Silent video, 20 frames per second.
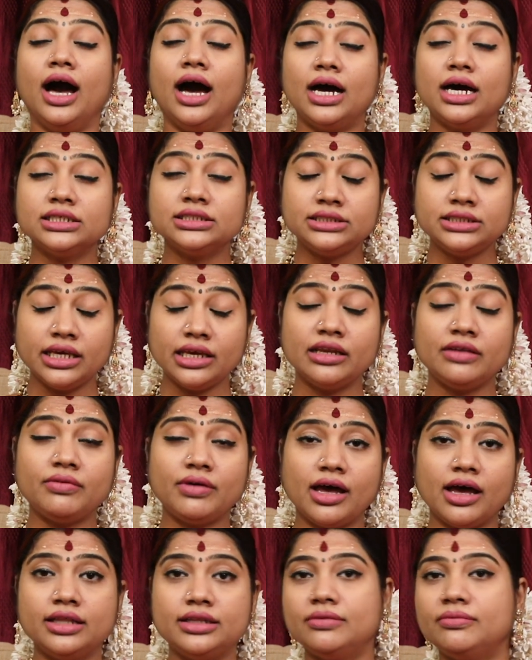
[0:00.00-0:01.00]

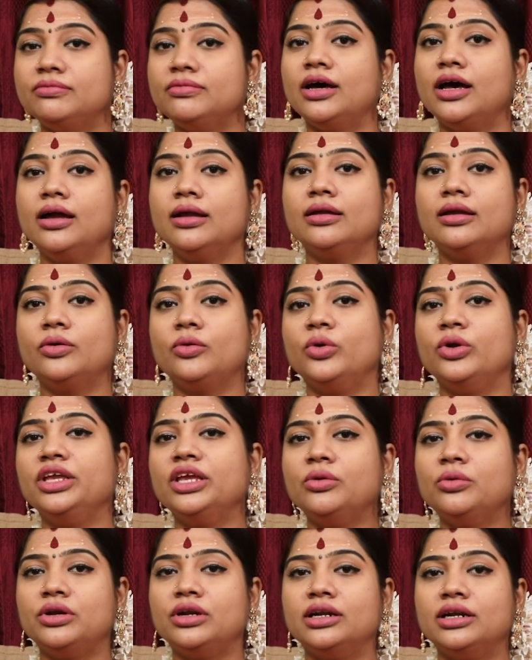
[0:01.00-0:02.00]
ஆசீர்வாதம் வாங்கக்கூடிய
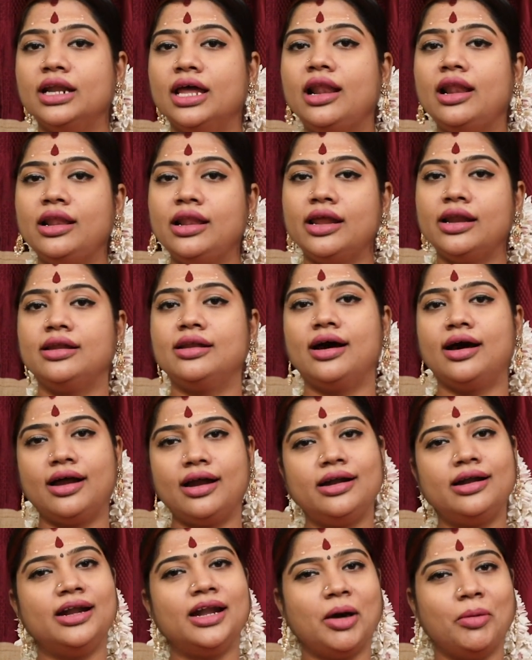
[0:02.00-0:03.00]
ஒரு நல்ல
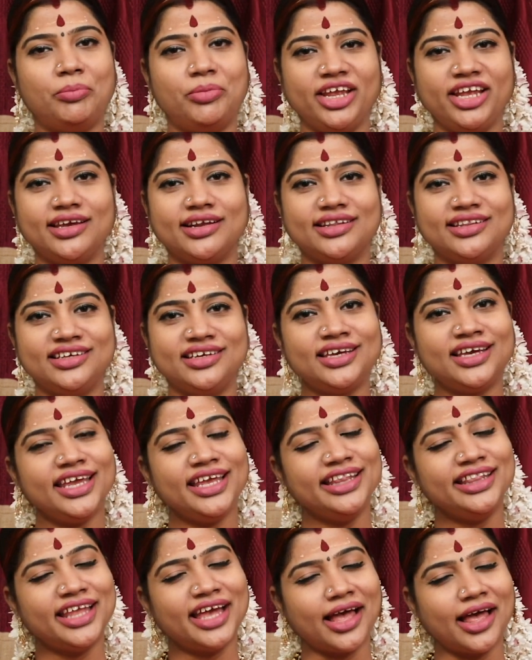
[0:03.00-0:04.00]
நாள் அப்படிங்கிறது
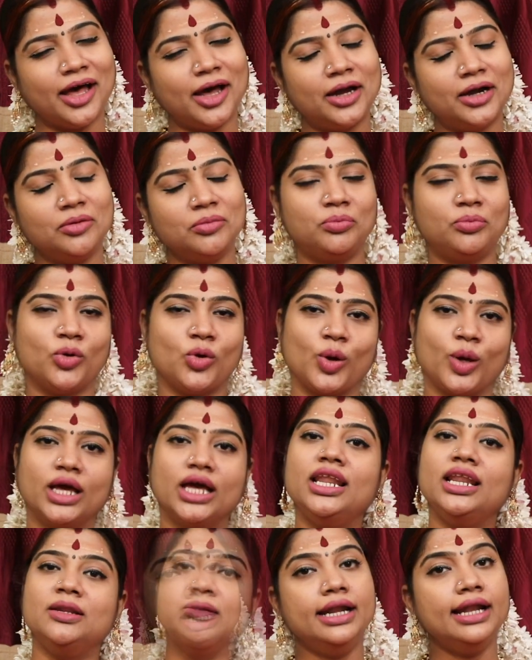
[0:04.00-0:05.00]
இந்த காணும்
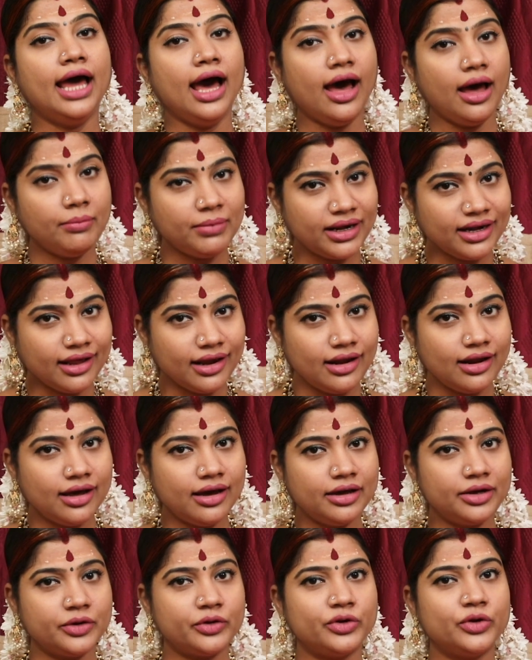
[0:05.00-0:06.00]
பொங்கல் நாம நல்லா
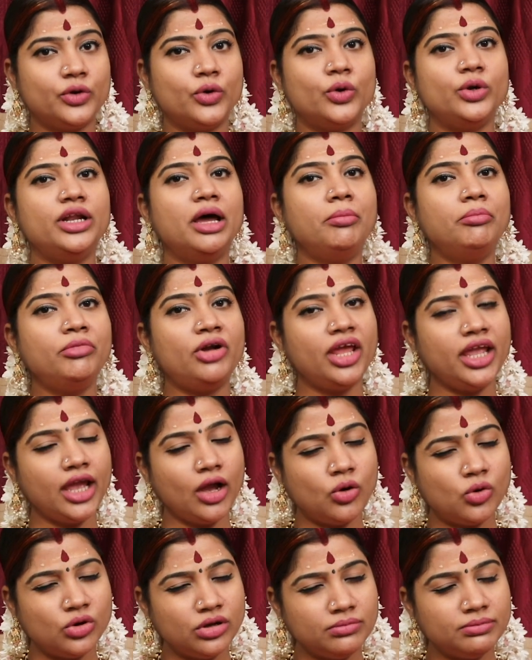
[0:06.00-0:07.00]
இருக்கணும் நம்முடைய
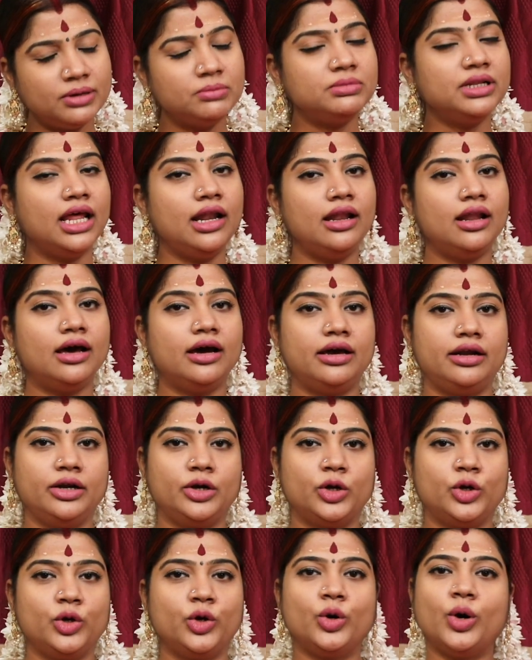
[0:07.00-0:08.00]
குடும்பம் நல்லா
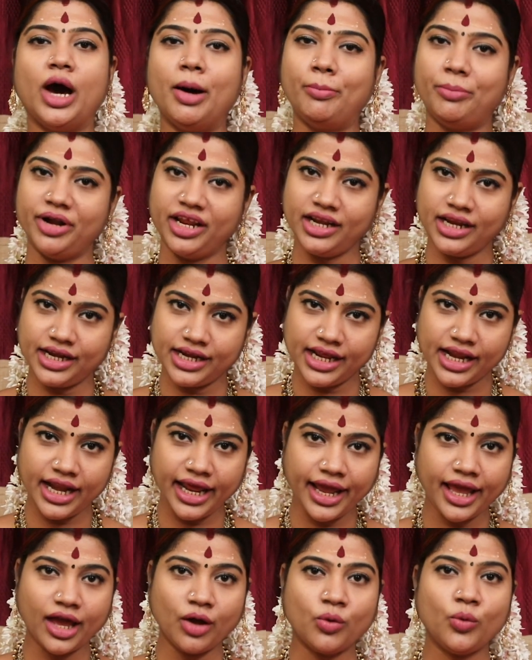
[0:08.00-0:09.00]
இருக்கணும் அப்படின்னு
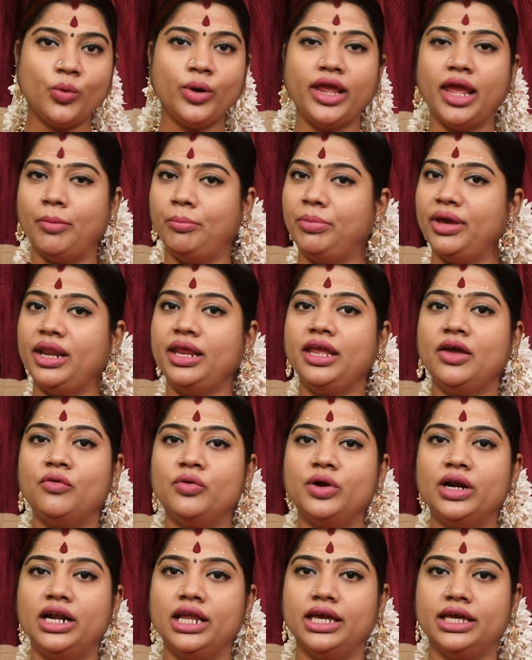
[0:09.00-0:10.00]
நினைக்கக்கூடிய
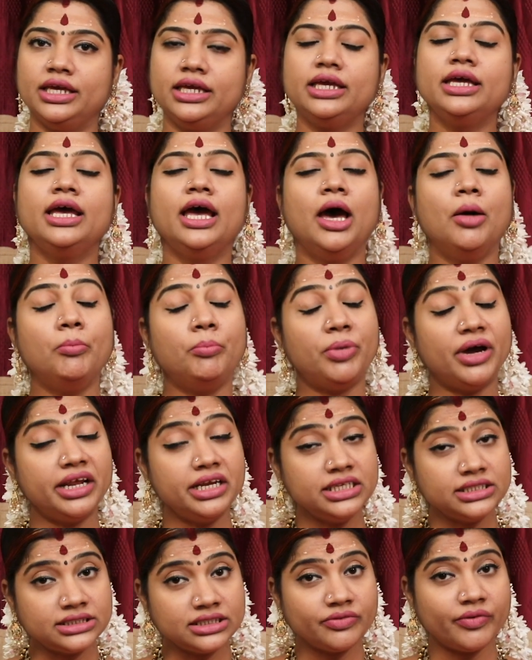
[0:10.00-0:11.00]
பெரியவங்களுக்கு
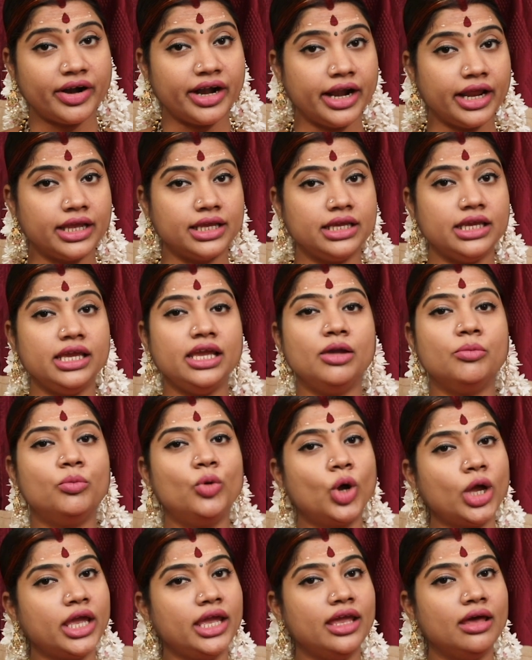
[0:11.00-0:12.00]
பரிசு வழங்கி
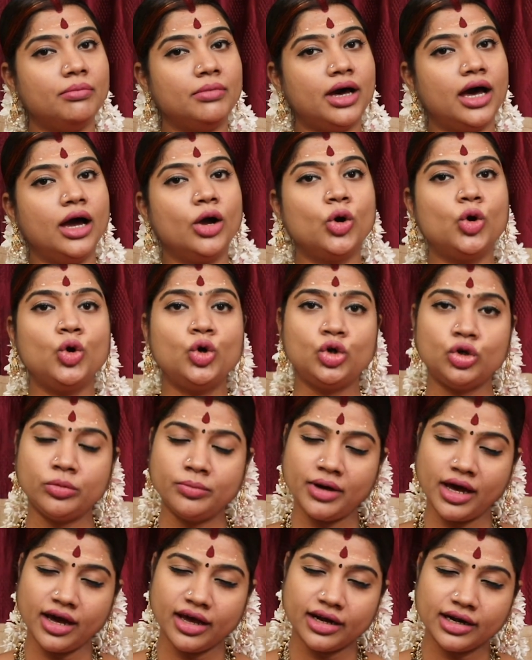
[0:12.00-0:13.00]
முக்கியமாக
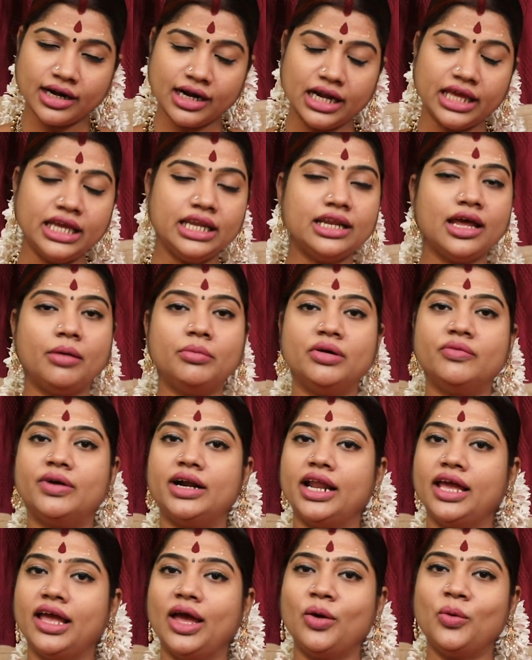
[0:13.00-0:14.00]
குருமார்களை நாம்
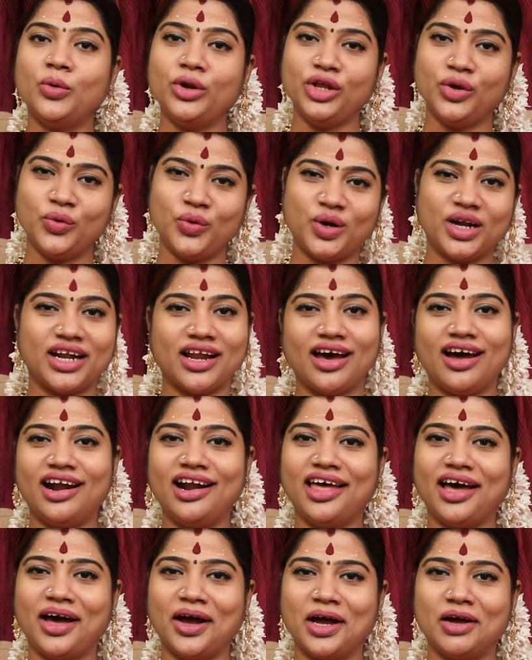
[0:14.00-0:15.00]
வணங்கக்கூடிய ஒரு
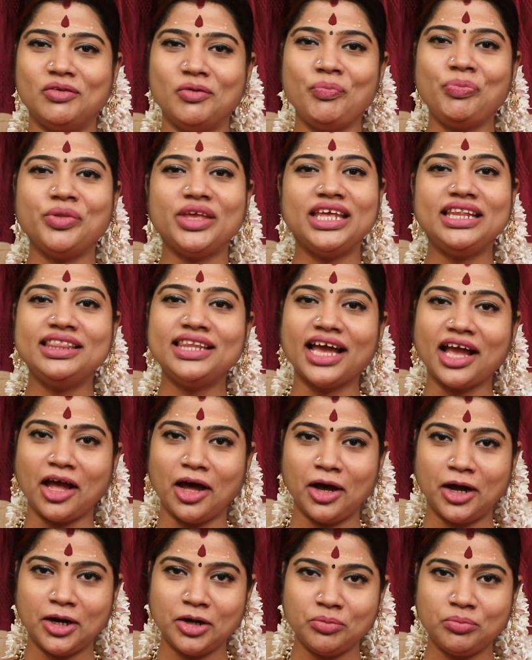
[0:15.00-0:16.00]
நாளாகவும் இந்த
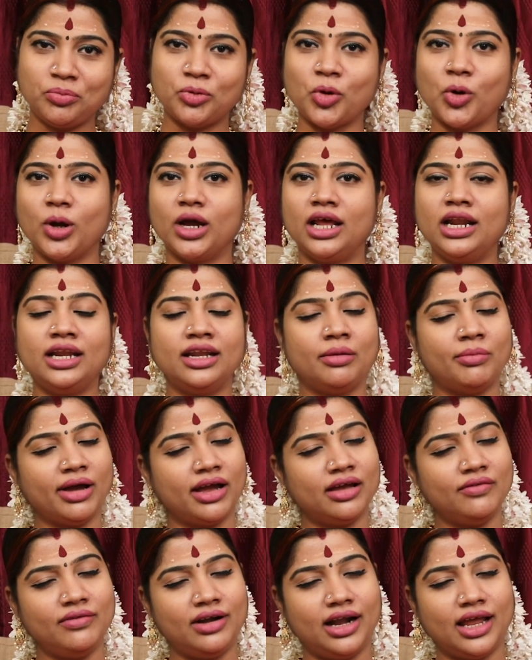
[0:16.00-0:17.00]
காணும் பொங்கல்
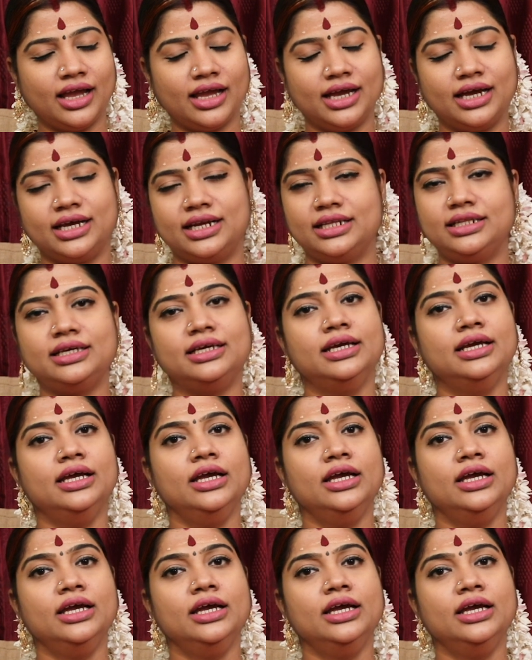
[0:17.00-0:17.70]
நமக்கு விளங்குகிறது